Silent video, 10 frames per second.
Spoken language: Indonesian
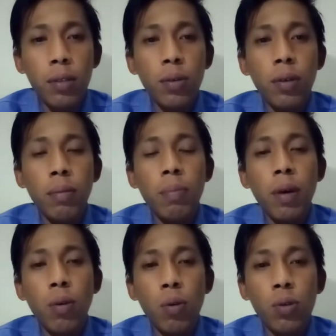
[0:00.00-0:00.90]
Haryanto,
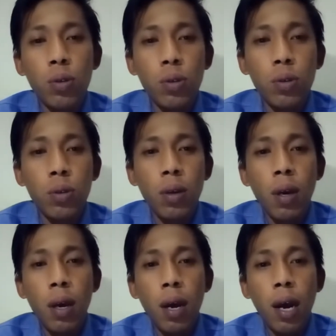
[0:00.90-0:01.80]
pengurus
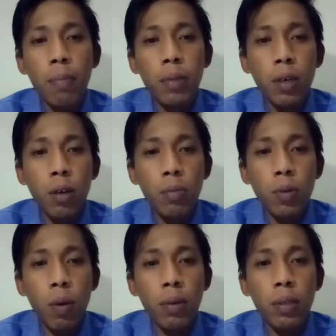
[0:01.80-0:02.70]

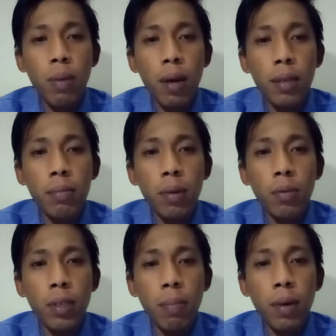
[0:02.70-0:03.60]
Aptikom Sulawesi Barat
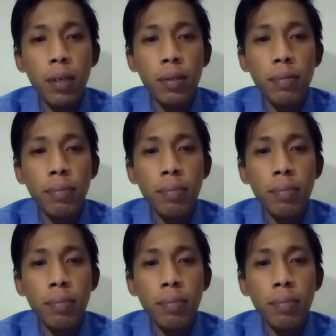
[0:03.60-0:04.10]
mengucapkan